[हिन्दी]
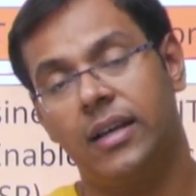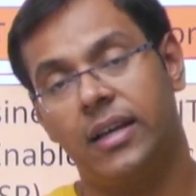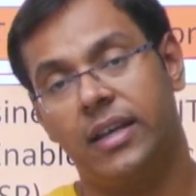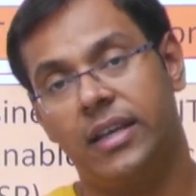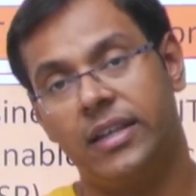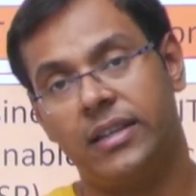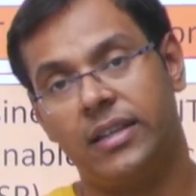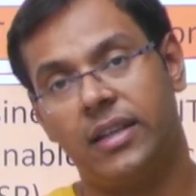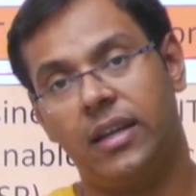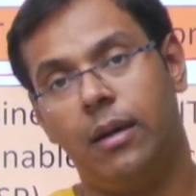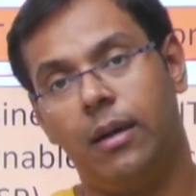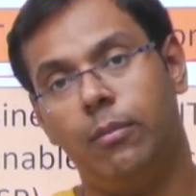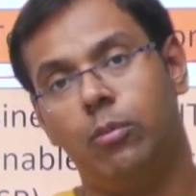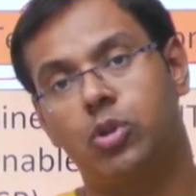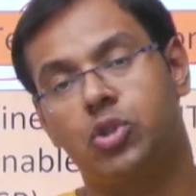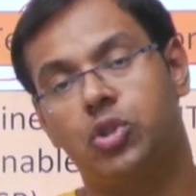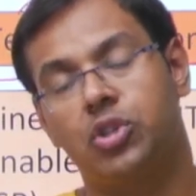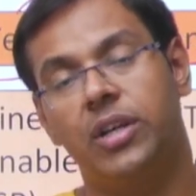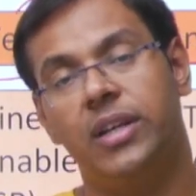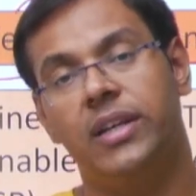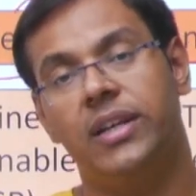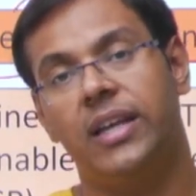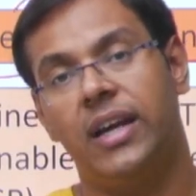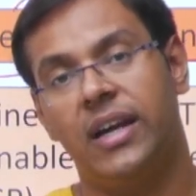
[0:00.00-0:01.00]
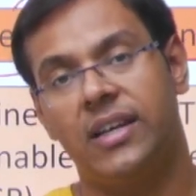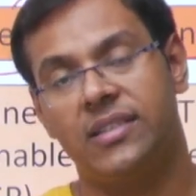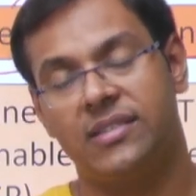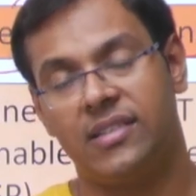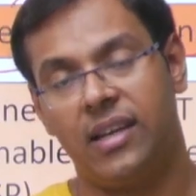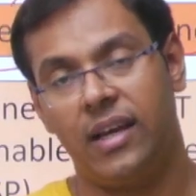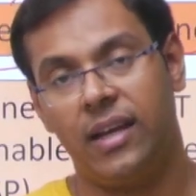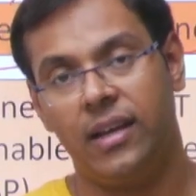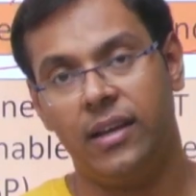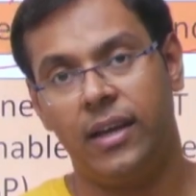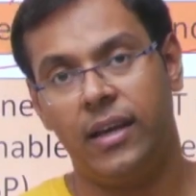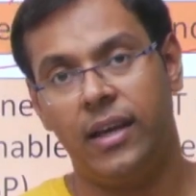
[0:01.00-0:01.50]
कितना मुश्किल या
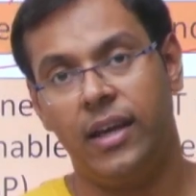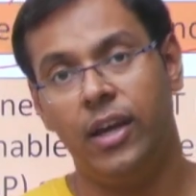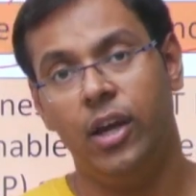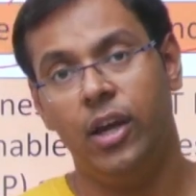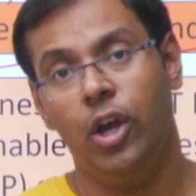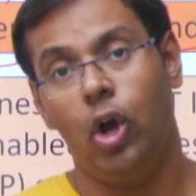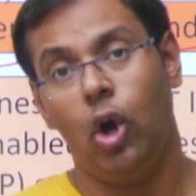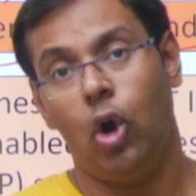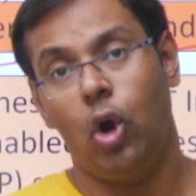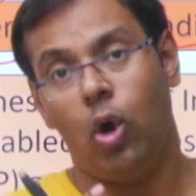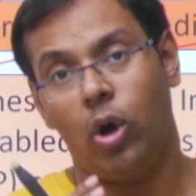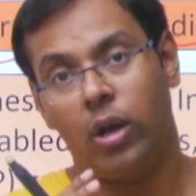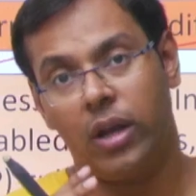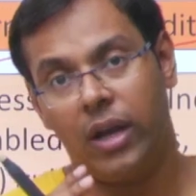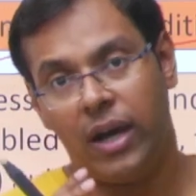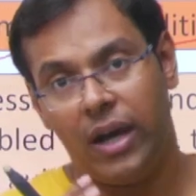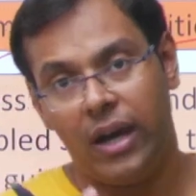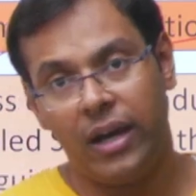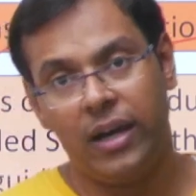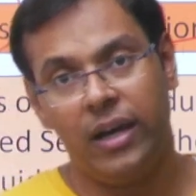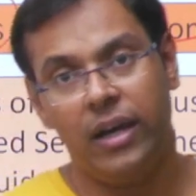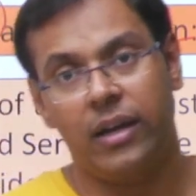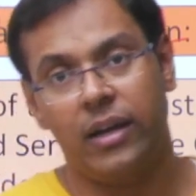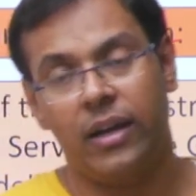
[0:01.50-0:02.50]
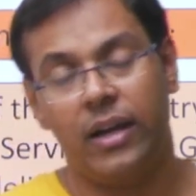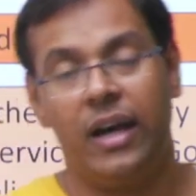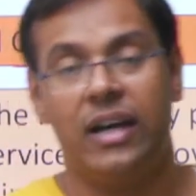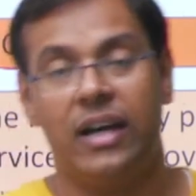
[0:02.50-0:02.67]
आसान है और अगर